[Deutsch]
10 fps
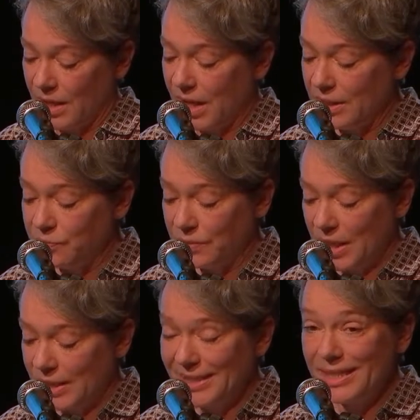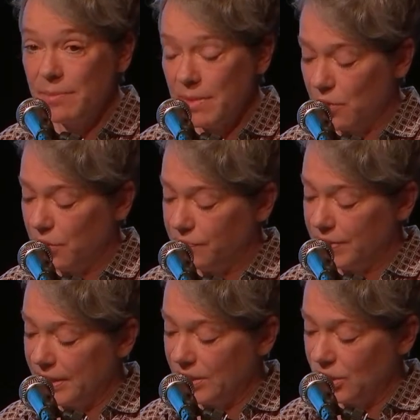Eine Frage, die immer
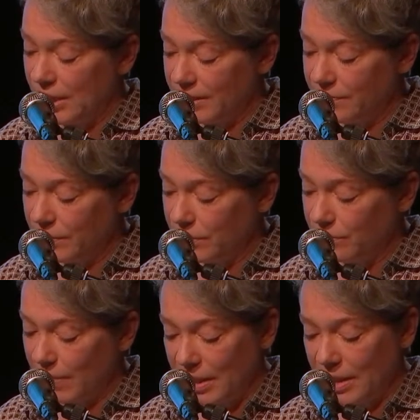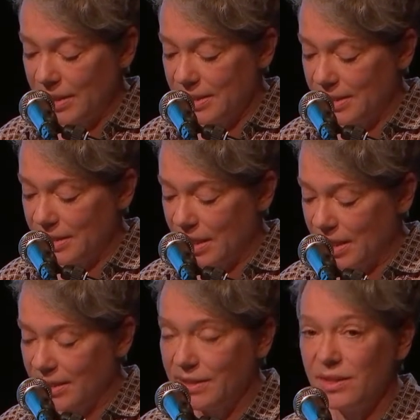häufiger gestellt wird und meiner Ansicht nach
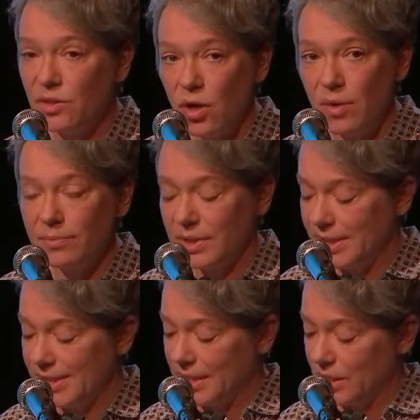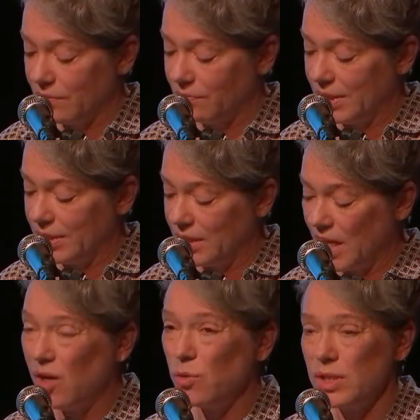einen enormen gesellschaftlichen
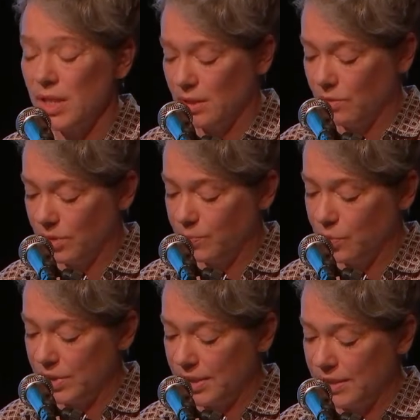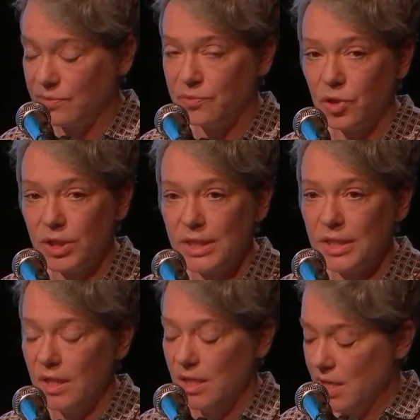Aushandlungsprozess erfordert,
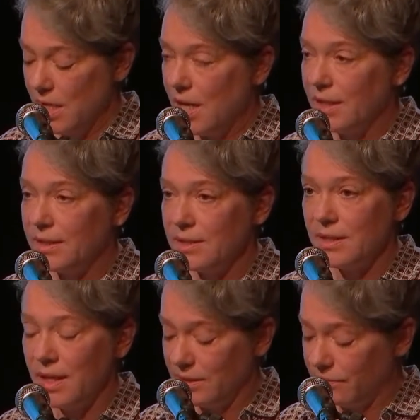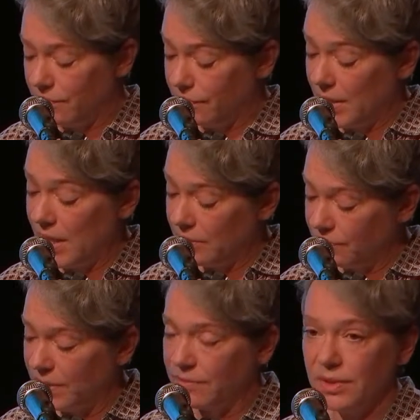an dessen an
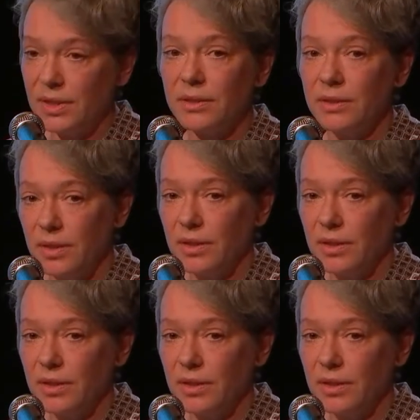Anfang wir